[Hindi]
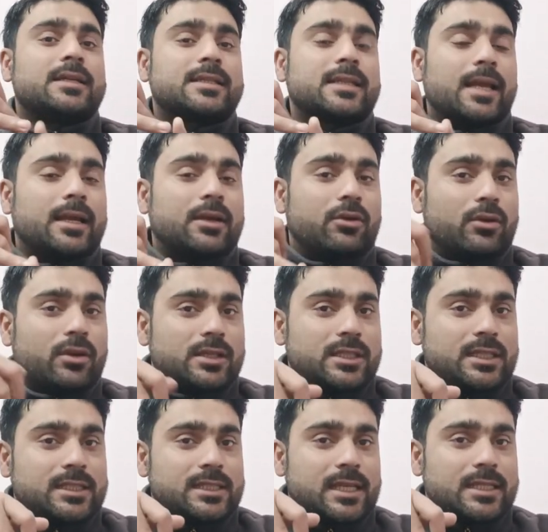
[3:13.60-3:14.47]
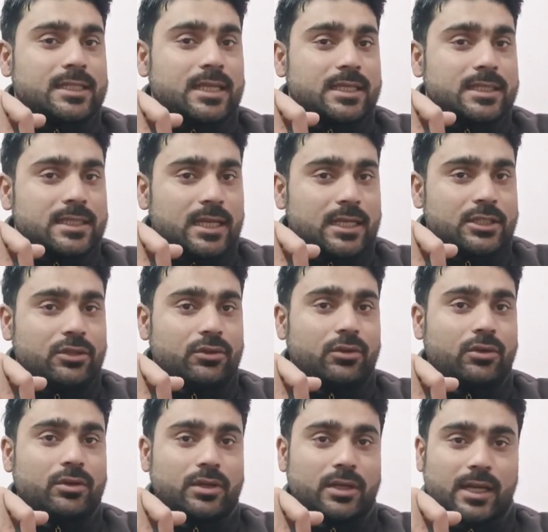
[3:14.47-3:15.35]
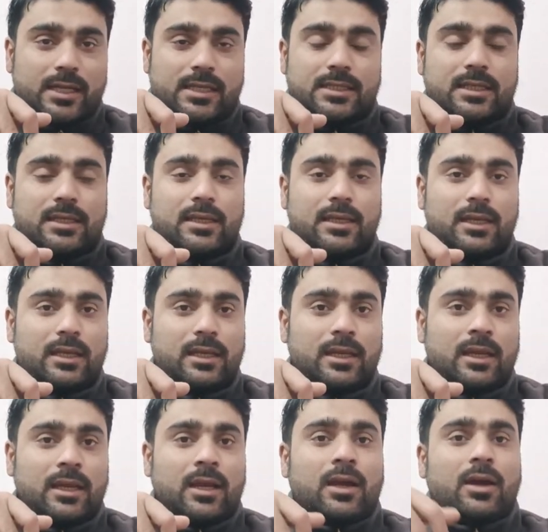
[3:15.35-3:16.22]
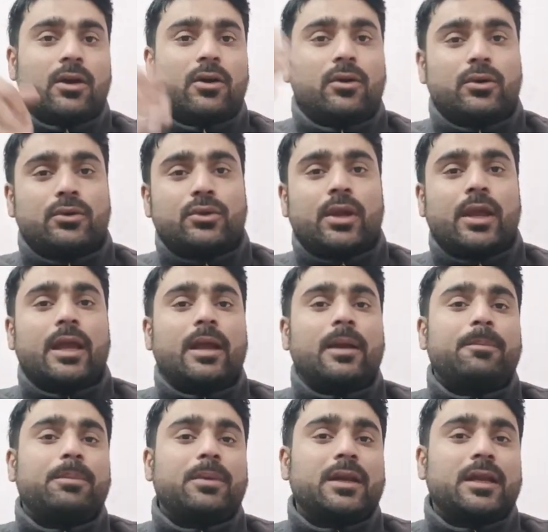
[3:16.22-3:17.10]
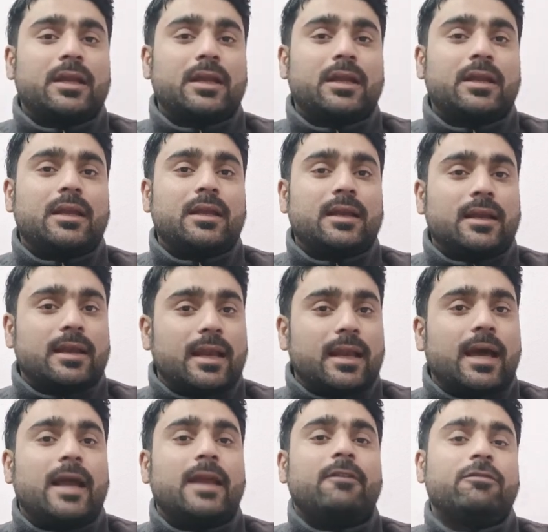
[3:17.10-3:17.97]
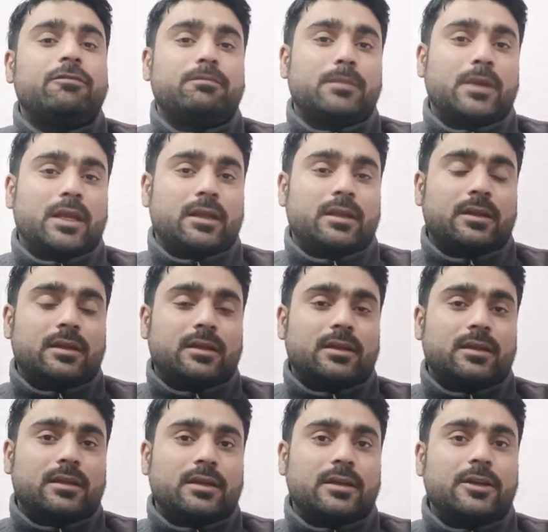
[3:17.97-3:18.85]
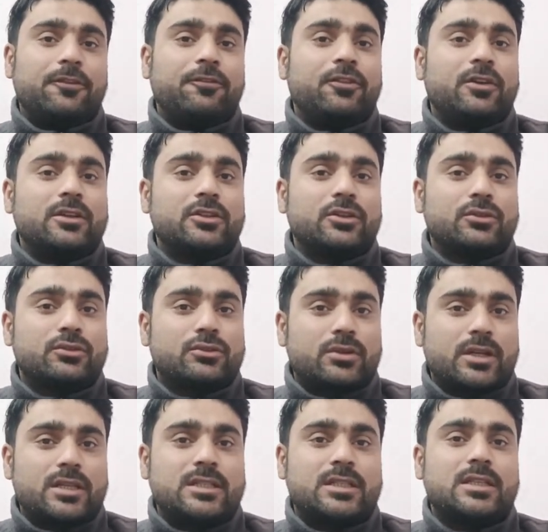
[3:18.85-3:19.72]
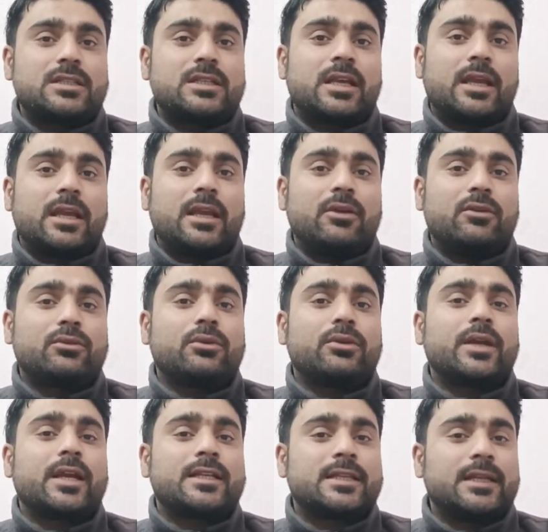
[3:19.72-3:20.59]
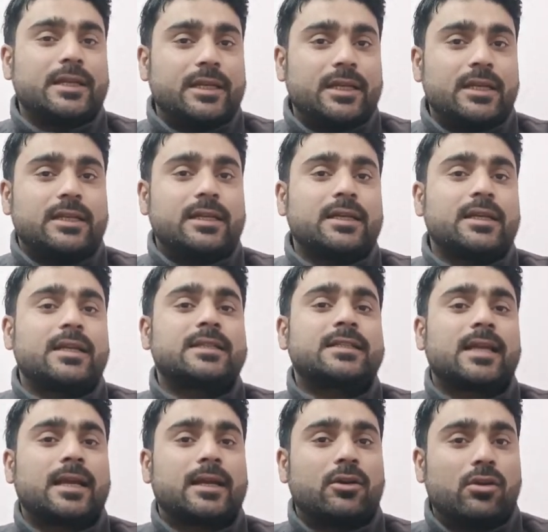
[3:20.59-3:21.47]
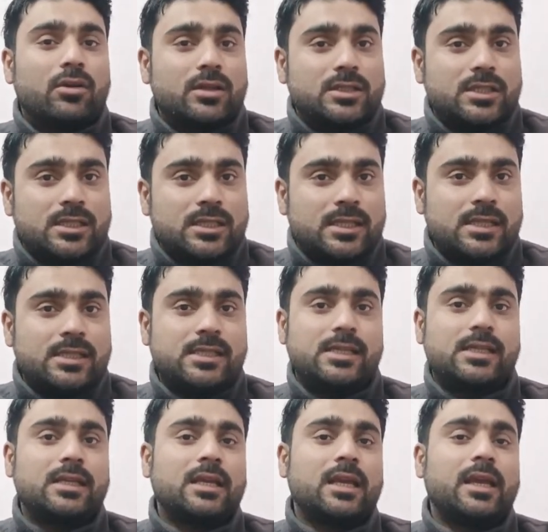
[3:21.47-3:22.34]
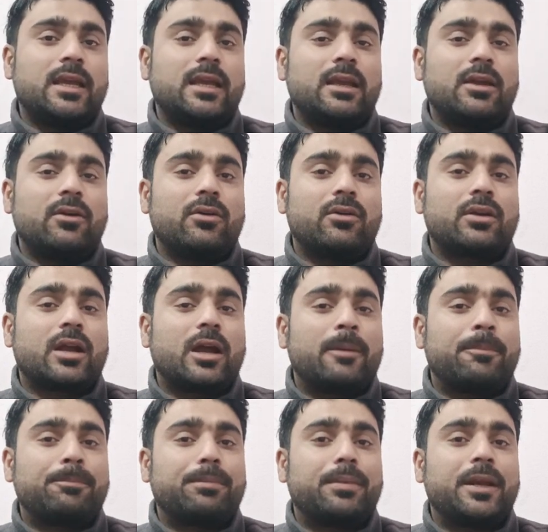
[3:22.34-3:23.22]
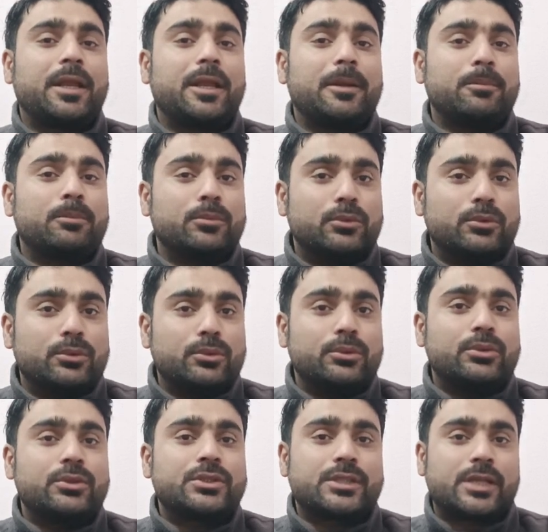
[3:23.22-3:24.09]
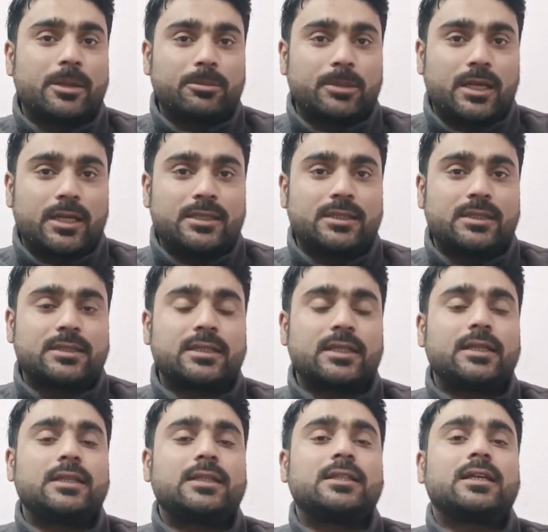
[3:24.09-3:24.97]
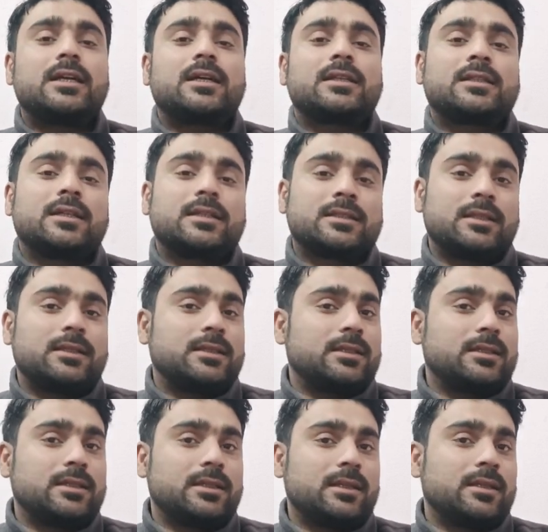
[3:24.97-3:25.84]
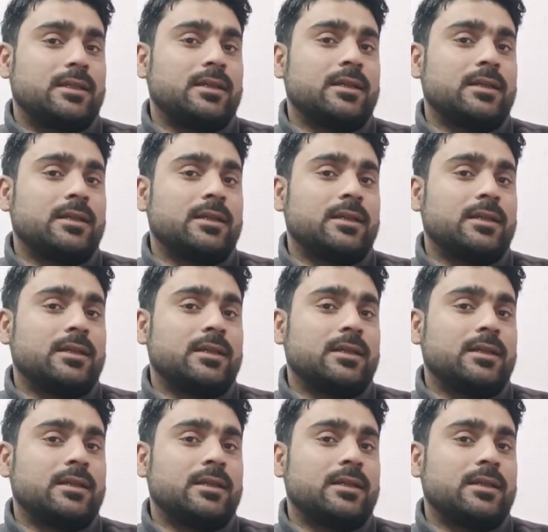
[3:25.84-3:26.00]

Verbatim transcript: साइकोलॉजिस्ट के साथ सेशन ऑर्गेनाइज करें और जो है अपनी लाइफ में डिफरेंट जो स्ट्रेसेस हैं उनको कैसे डील करना है साइकोलॉजी से सीखें और अपने मूड स्टेबलाइजर से निजात हासिल करें